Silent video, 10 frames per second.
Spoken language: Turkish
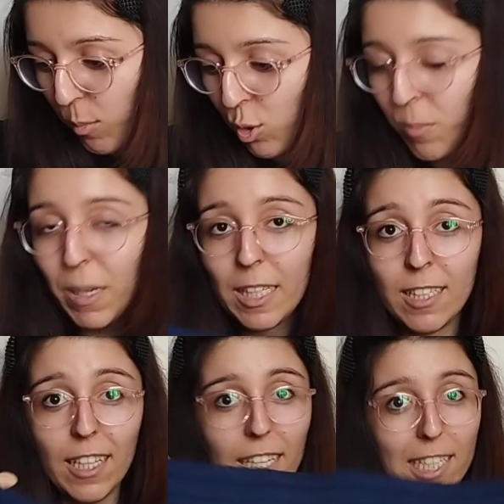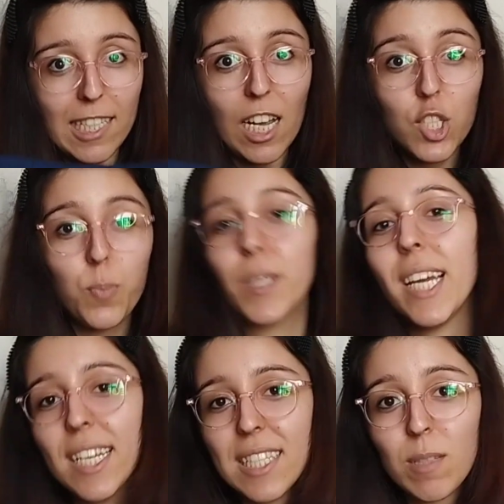Bunun bedeninde X large bir
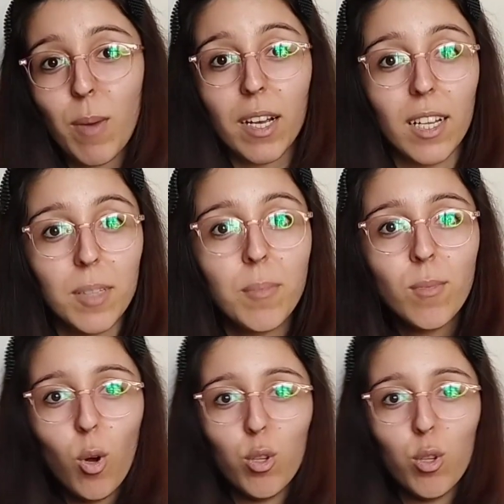denesin bakalım.